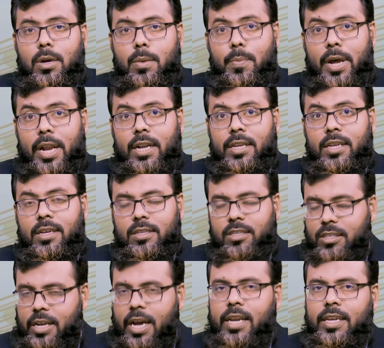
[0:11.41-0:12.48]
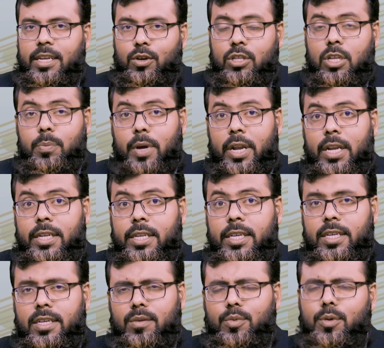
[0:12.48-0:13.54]
প্যারেন্টিং স্টাইল নিয়ে অর্থাৎ প্যারেন্টিং
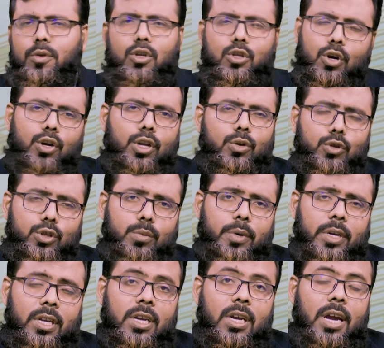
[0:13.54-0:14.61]
বিভিন্ন ধরনের হতে পারে